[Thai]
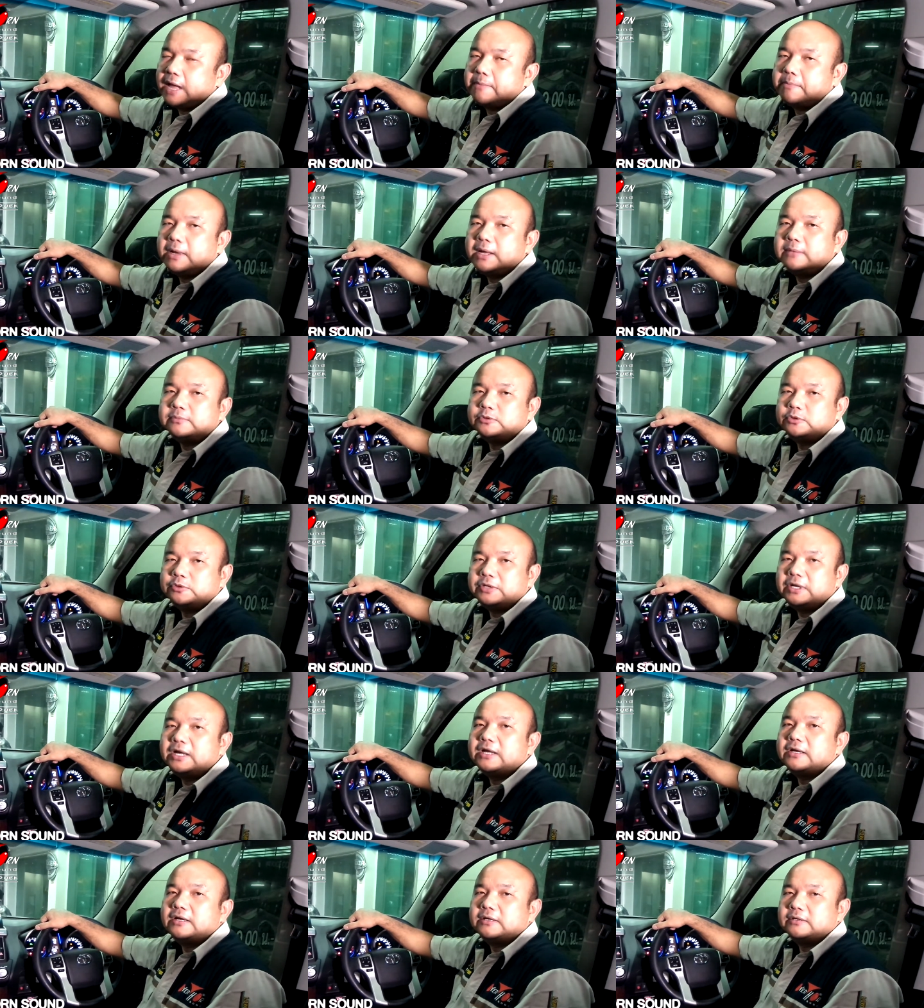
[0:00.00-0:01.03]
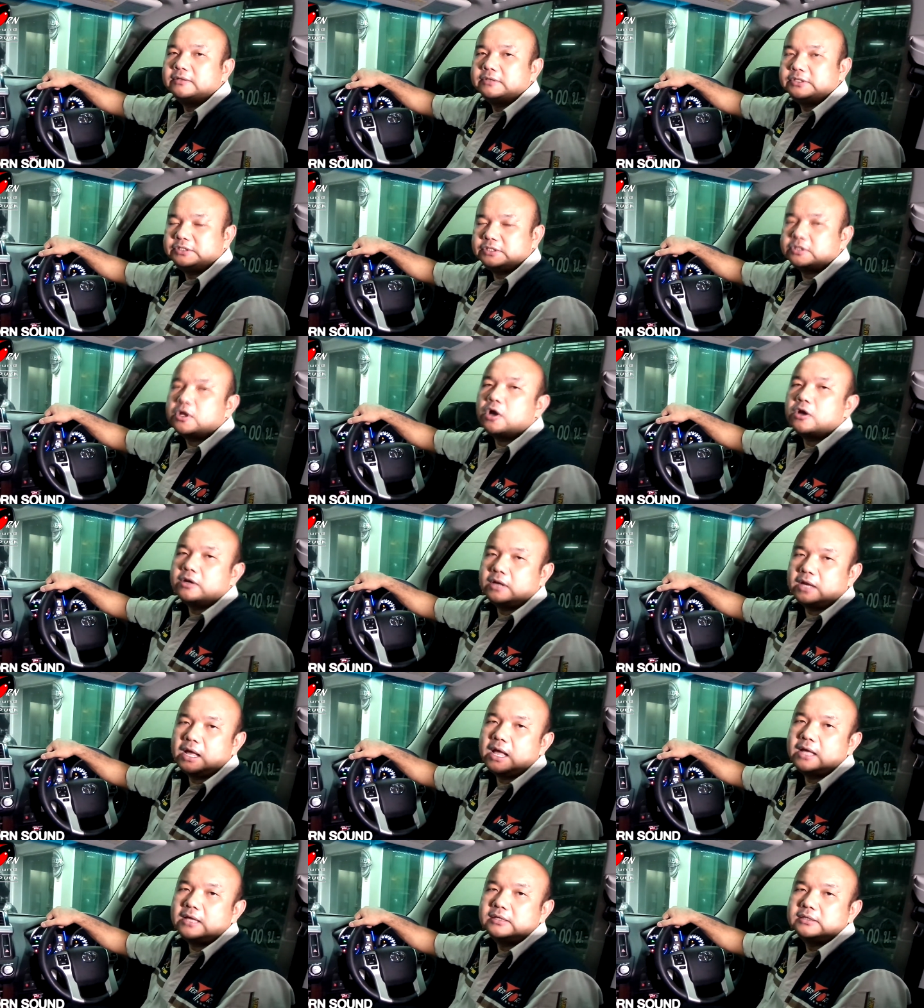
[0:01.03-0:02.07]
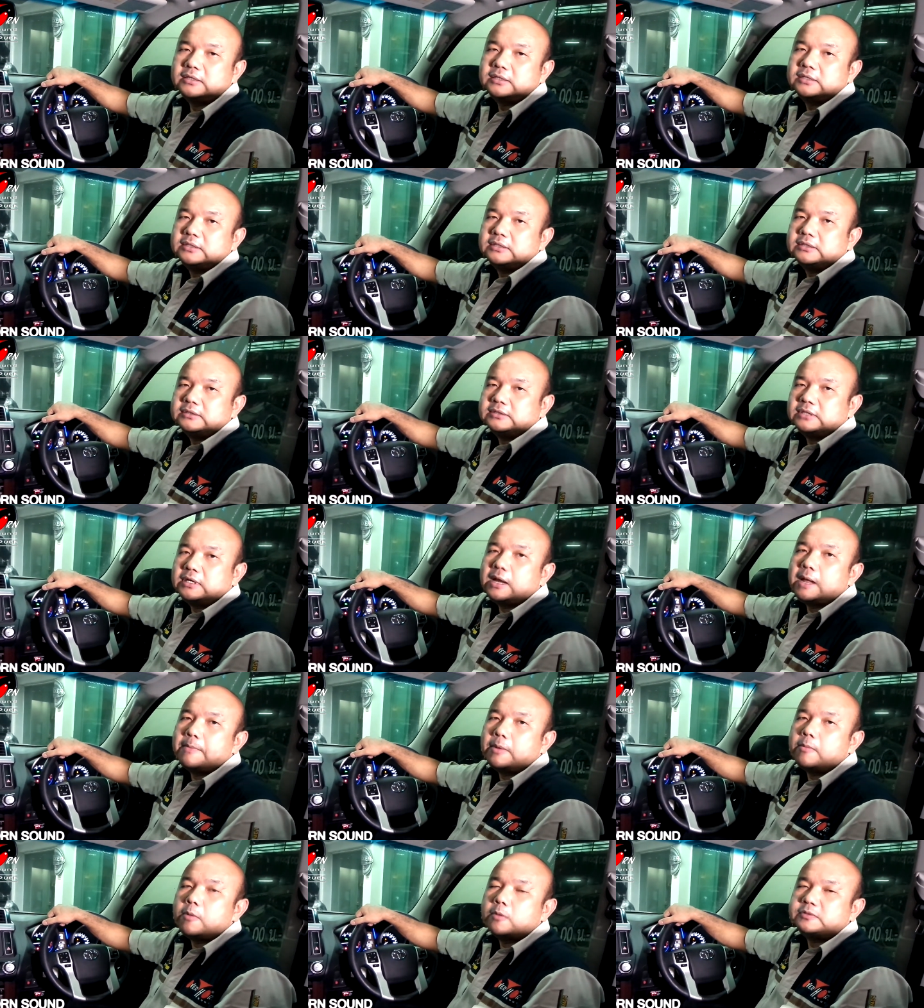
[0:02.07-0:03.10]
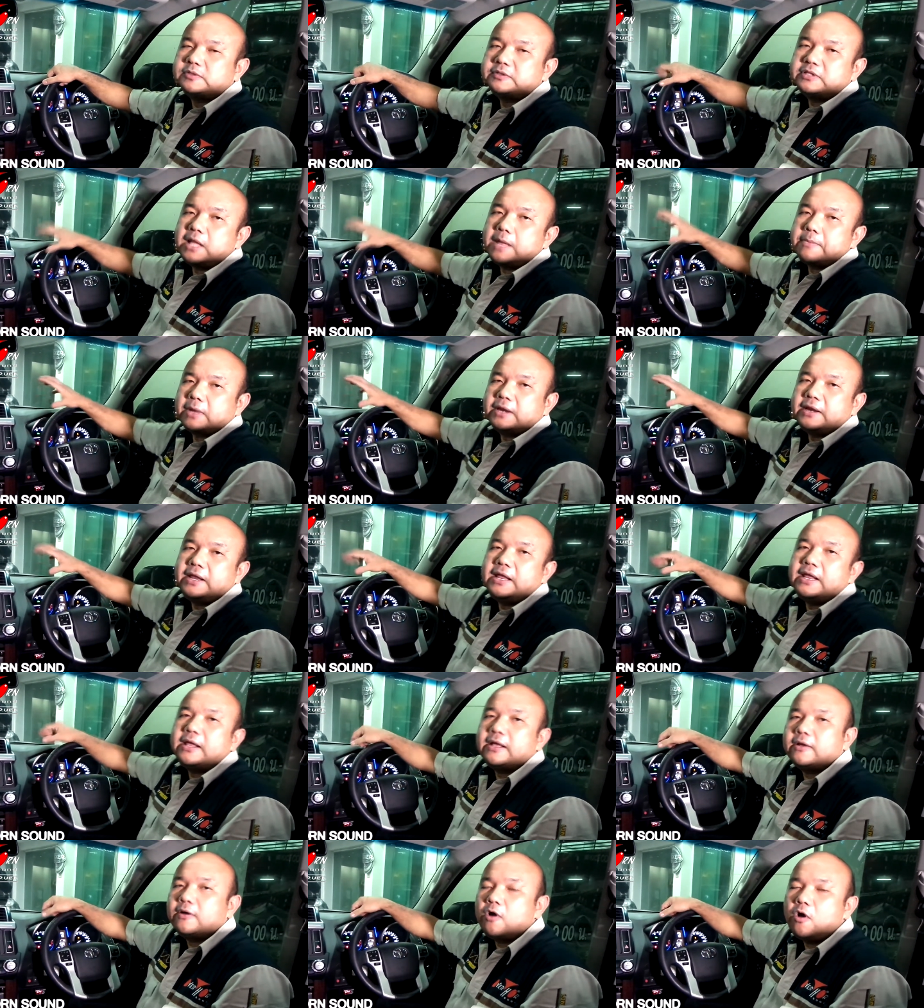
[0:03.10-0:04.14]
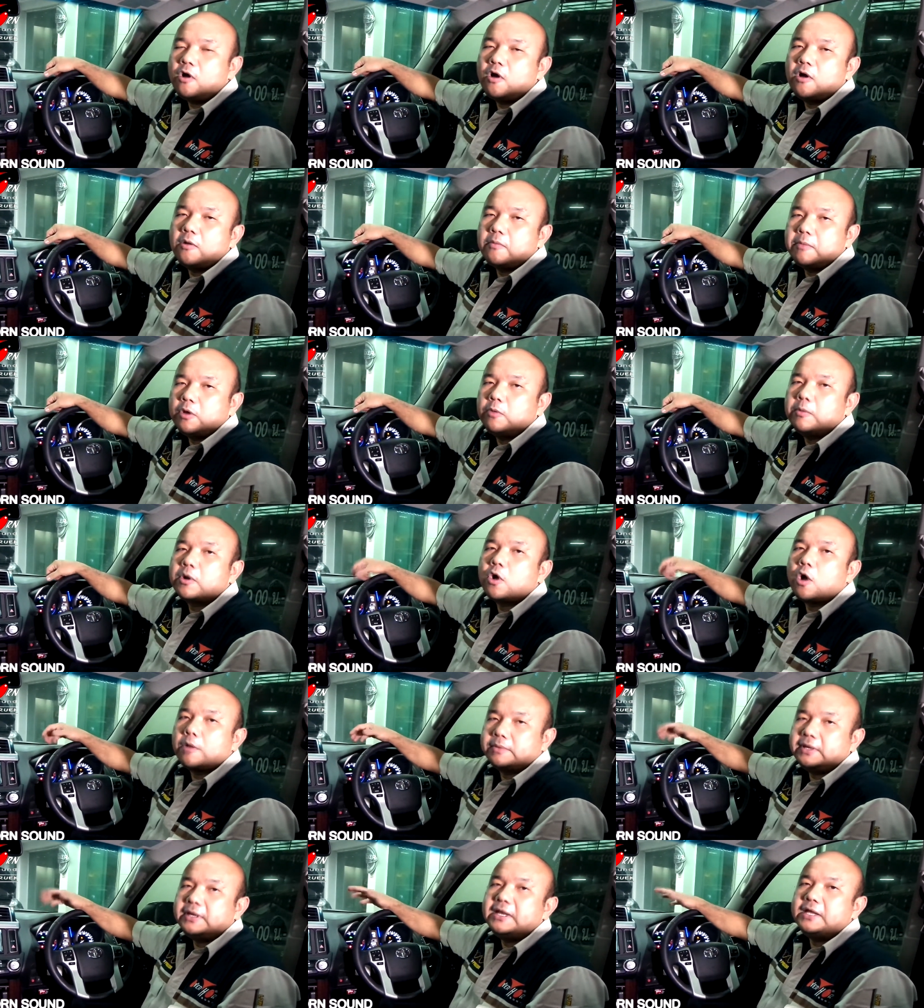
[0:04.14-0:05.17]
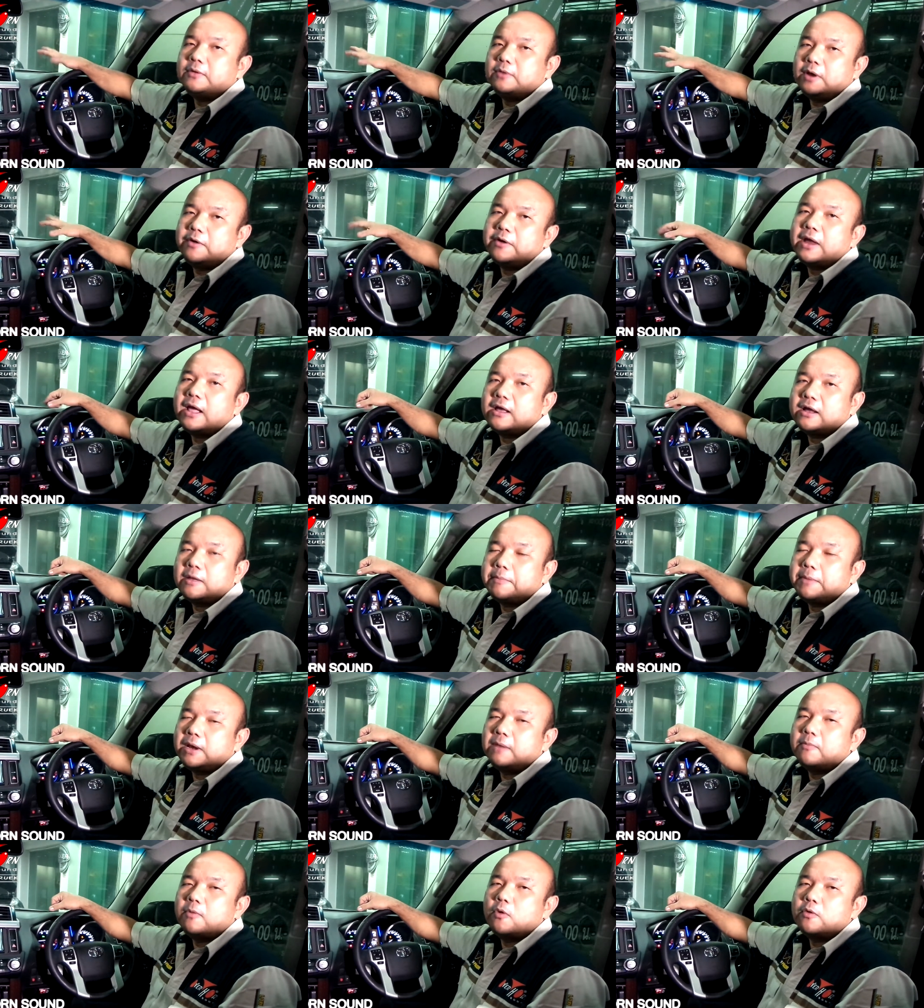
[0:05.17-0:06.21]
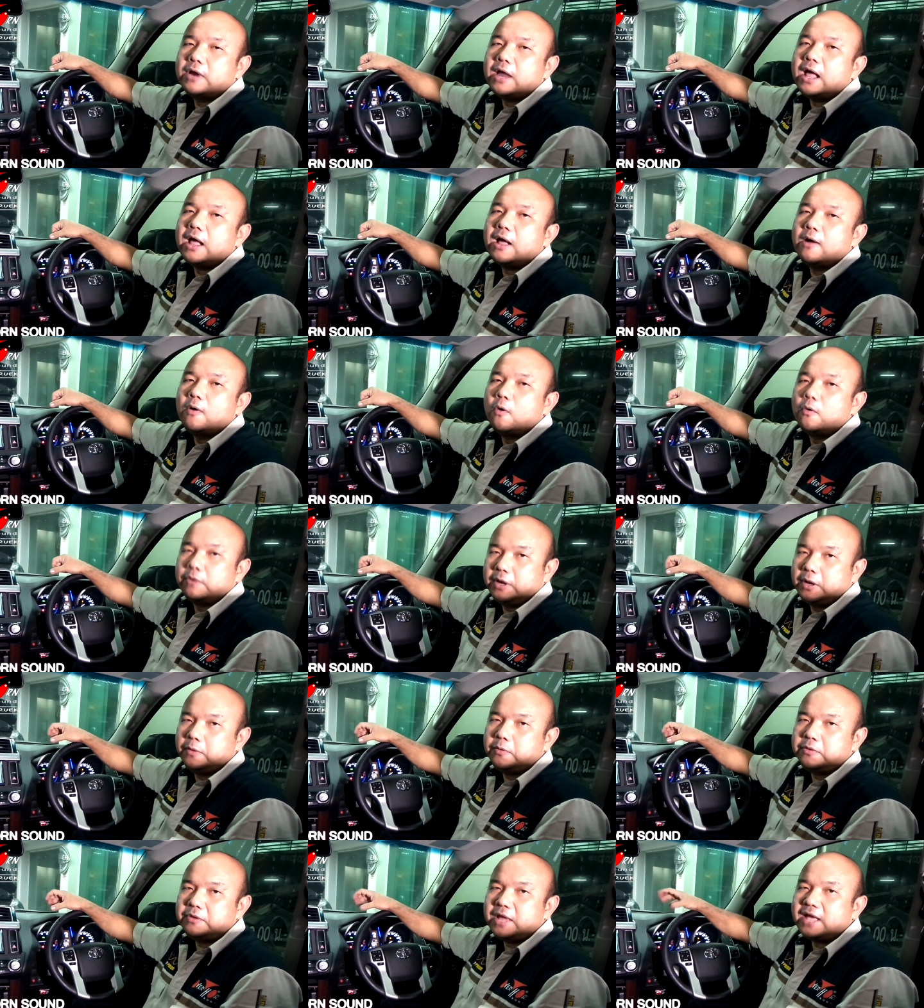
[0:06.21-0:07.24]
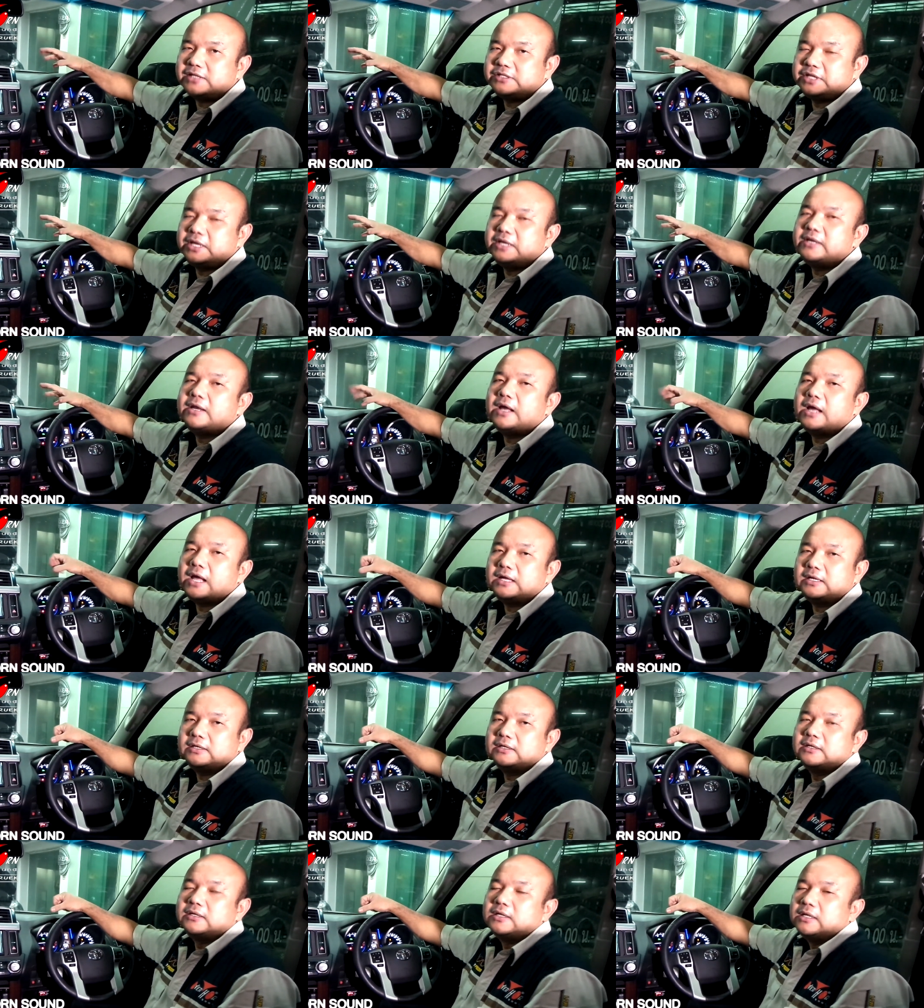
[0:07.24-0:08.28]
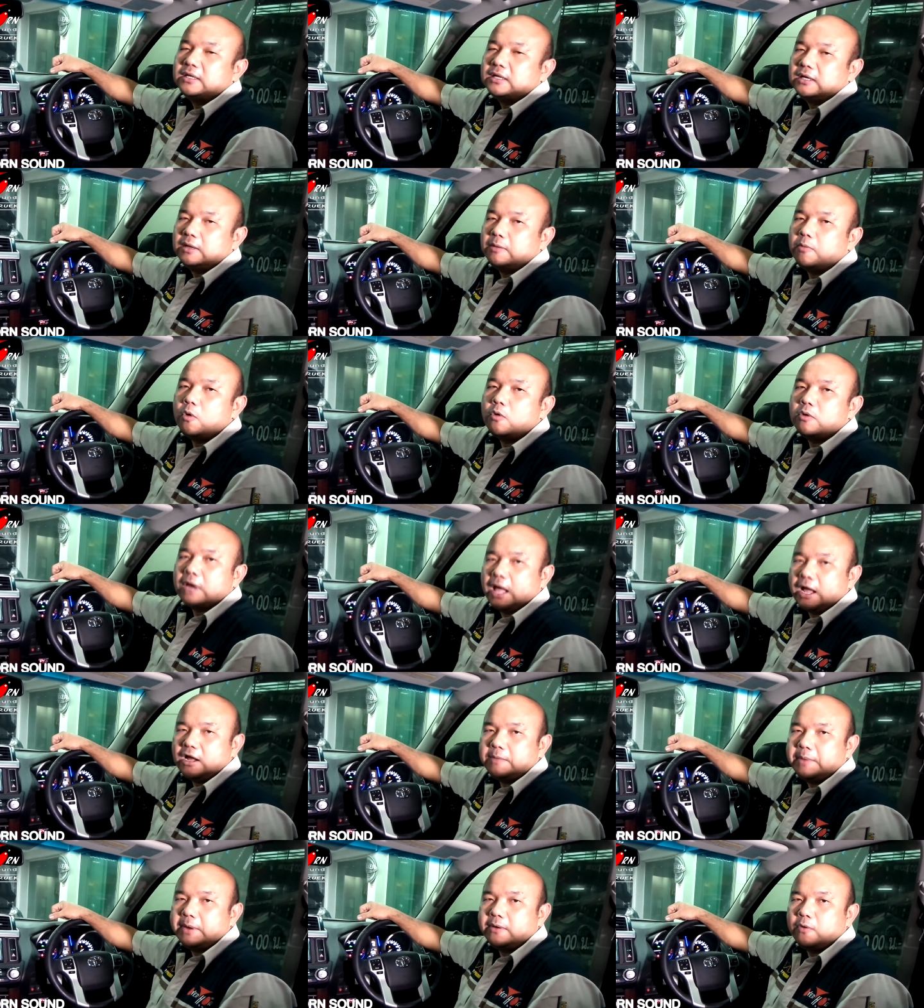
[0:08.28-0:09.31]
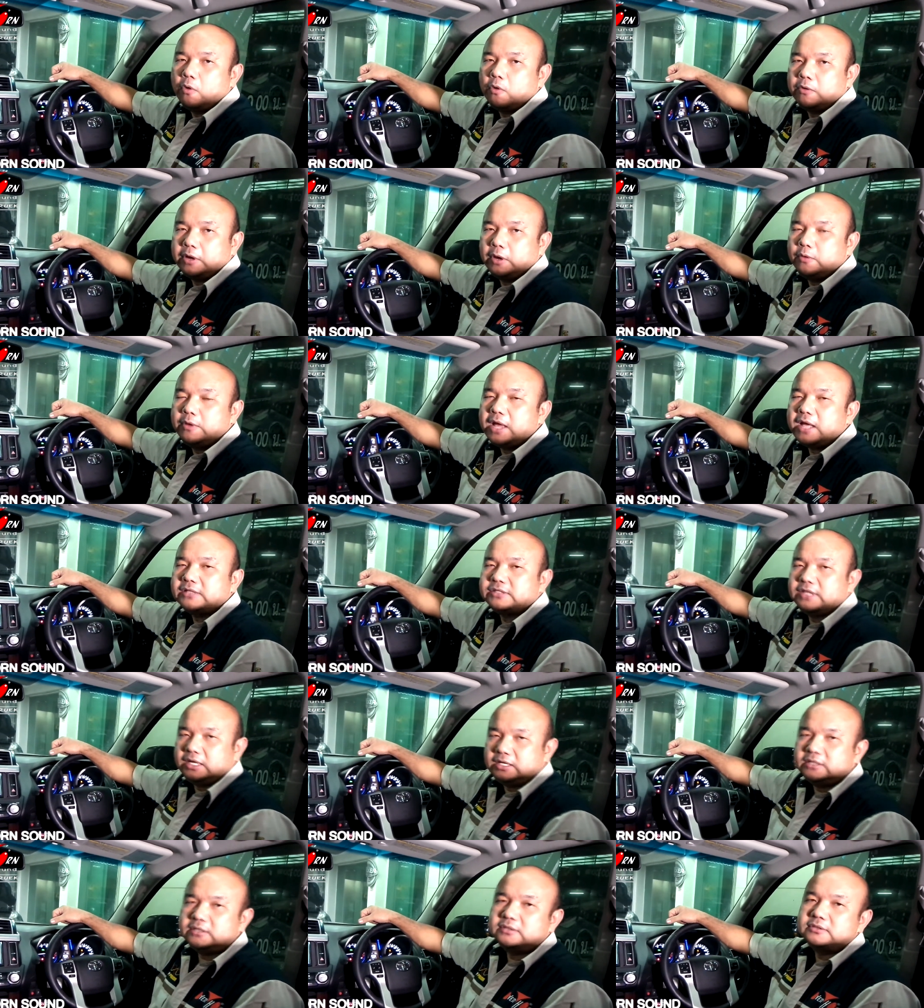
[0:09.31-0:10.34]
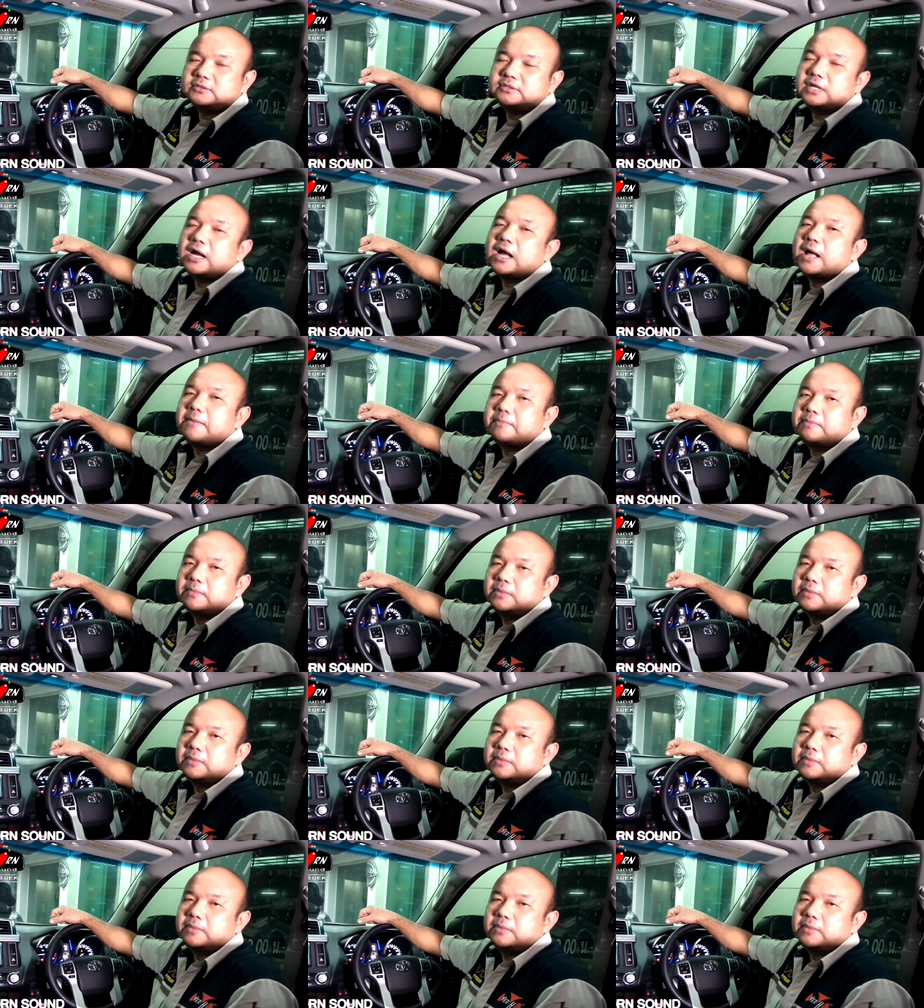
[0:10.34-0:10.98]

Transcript: รเพิ่มจูเนอร์ดิจิตอลนะฮะสำหรับระบบซิสเต็มคันนี้ก็มีองค์ประกอบที่ดีอยู่แล้วนะฮะก็เป็นลำโพงหน้า6นิ้วแยกชิ้นนะฮะลำโพงหลังก็เป็น6นิ้วแยกชิ้นนะครับ